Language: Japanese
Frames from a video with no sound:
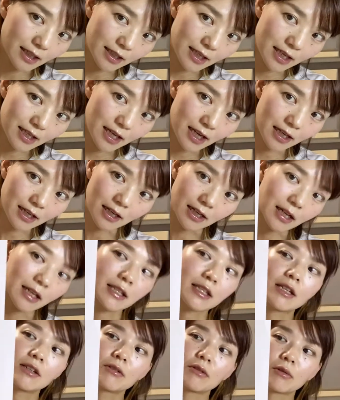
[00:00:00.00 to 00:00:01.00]
て、誰が借り
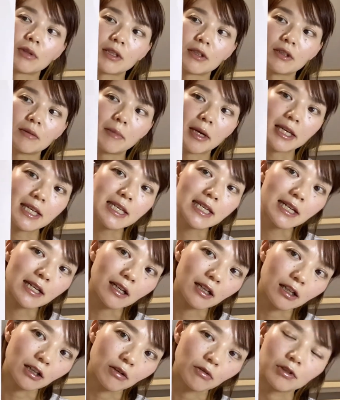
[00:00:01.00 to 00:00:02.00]
てるのかという、印
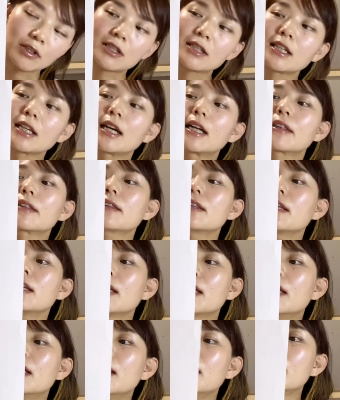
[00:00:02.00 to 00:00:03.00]
鑑をしてあっ
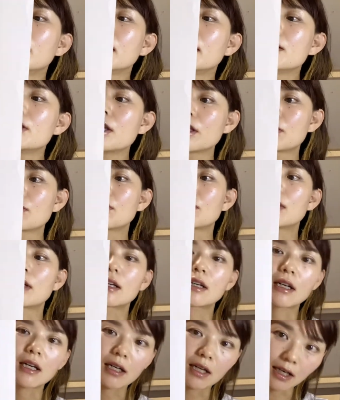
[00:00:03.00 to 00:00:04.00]
て、
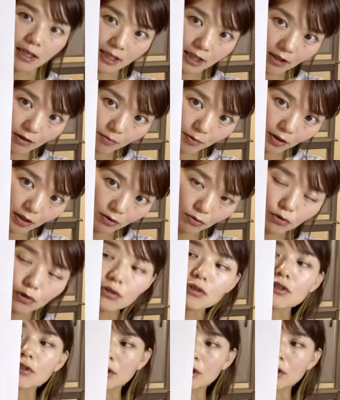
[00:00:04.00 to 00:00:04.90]
借りてる物件の住所